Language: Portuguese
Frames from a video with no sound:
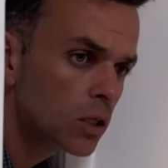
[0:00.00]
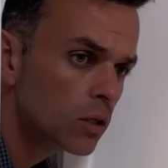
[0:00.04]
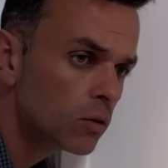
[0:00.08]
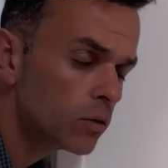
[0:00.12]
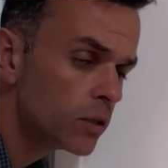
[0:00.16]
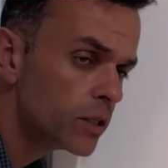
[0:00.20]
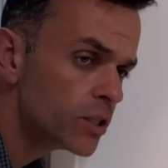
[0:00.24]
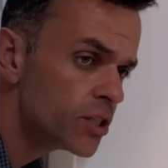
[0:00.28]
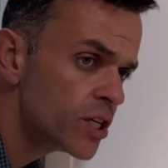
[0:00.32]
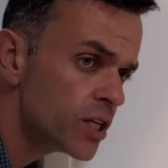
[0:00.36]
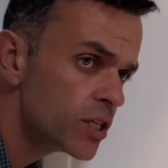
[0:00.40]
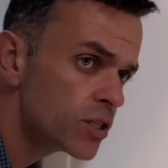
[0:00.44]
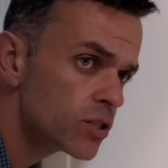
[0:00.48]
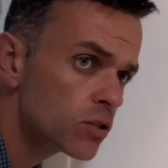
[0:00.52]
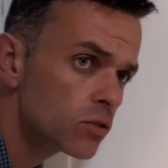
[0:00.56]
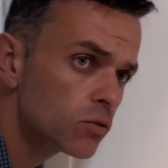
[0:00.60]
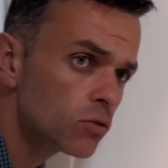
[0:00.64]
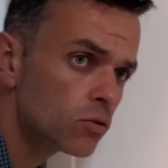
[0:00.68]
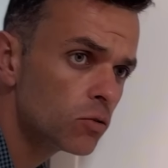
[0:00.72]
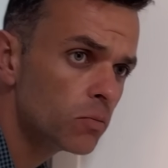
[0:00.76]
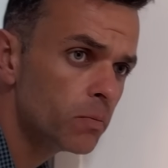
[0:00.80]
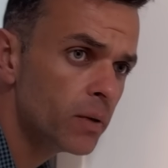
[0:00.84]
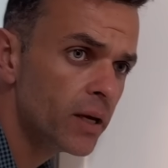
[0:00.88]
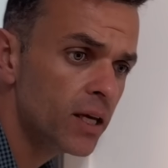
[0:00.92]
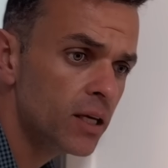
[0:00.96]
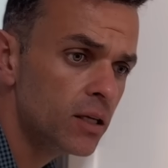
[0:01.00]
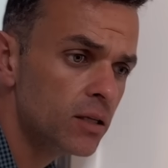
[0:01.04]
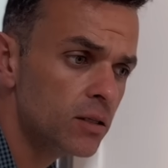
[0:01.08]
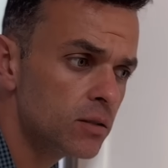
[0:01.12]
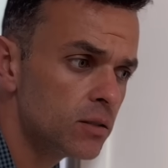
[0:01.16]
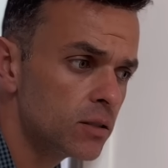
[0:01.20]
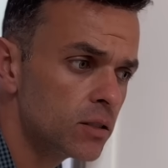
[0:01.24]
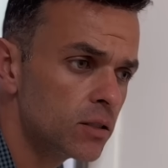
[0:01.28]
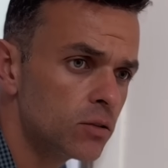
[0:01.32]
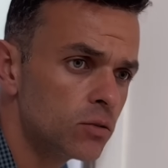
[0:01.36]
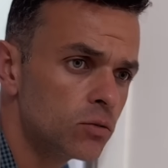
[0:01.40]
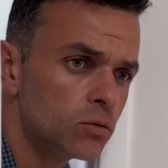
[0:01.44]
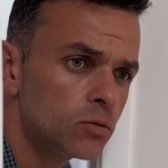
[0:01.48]
Oi, gente, tudo bem?
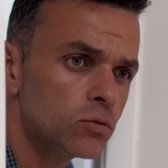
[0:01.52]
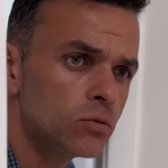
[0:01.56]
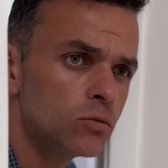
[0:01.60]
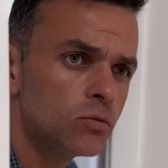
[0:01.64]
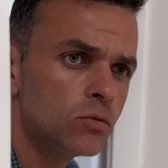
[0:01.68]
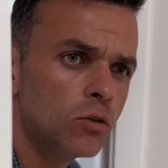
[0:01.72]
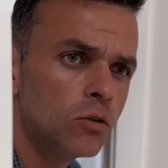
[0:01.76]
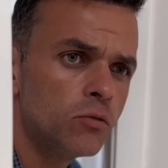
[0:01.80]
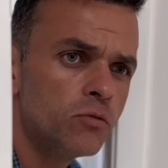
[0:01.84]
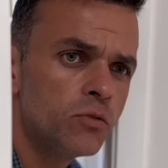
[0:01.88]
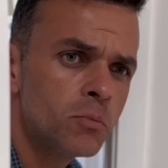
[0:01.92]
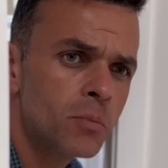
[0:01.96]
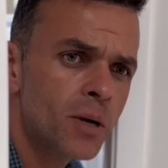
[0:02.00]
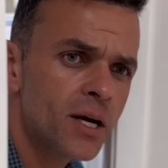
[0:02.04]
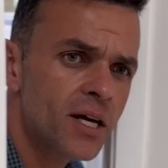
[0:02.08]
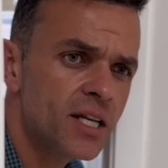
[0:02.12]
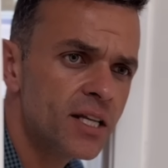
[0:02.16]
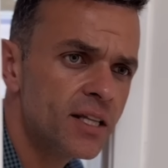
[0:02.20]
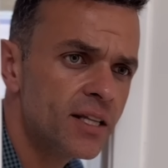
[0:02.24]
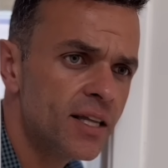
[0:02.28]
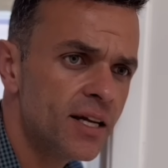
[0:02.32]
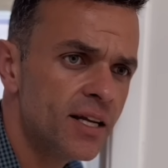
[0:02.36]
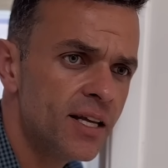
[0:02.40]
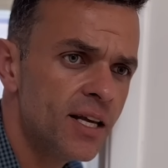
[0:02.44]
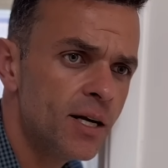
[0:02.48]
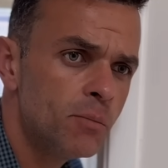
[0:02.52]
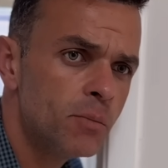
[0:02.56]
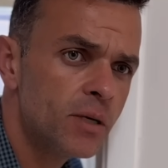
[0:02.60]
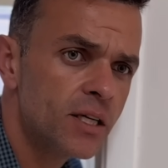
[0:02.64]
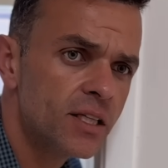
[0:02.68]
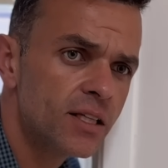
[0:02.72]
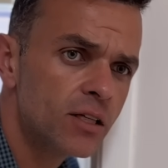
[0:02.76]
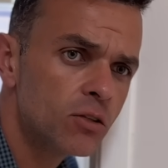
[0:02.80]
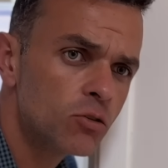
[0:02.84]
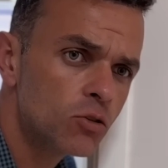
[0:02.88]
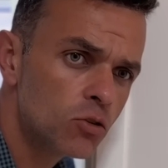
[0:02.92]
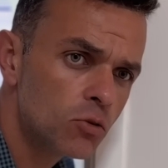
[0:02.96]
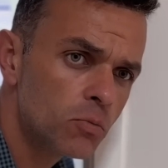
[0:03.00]
Eu ouvi uma gritaria, mãe.
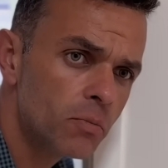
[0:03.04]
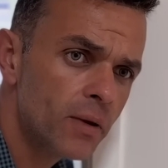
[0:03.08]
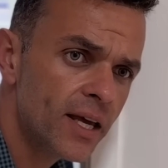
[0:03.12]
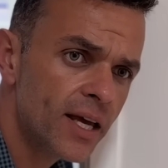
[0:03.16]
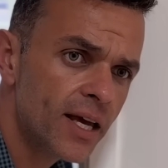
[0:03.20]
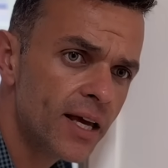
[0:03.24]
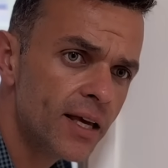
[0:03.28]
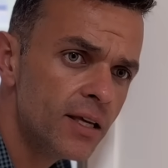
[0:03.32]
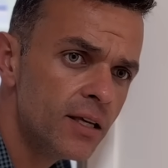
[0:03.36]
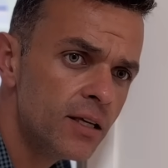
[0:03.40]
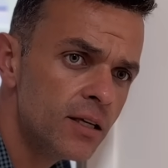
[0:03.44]
Tá tudo bem aí?